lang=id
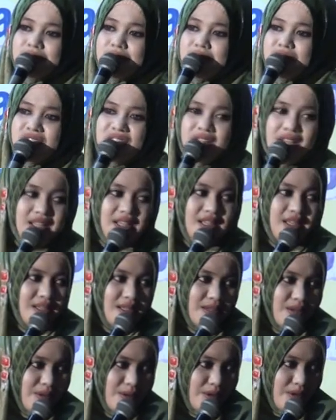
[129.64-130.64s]

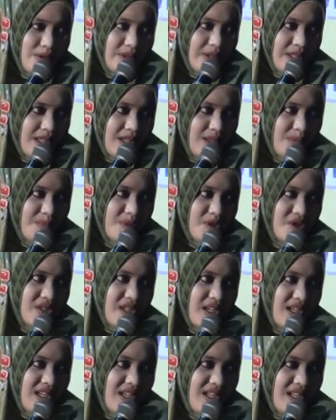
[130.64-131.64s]
syai'in qadir apa
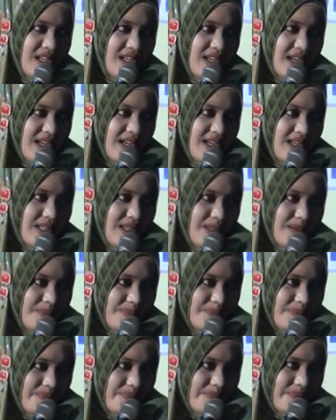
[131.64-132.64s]
syai'in
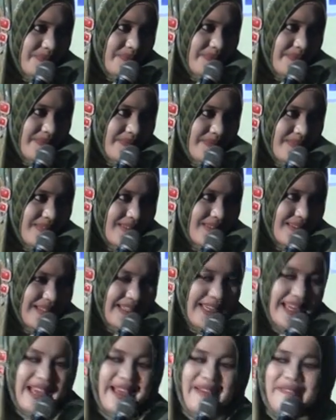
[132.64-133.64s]
alim
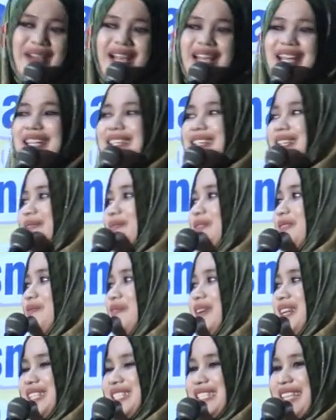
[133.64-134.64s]
Nah, mangke
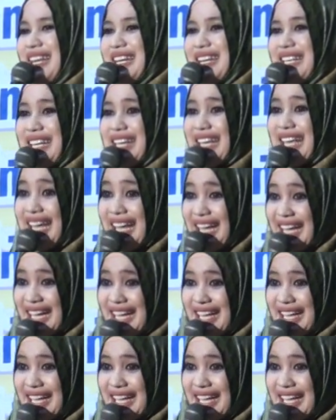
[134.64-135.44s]
dipun pirsani nggih.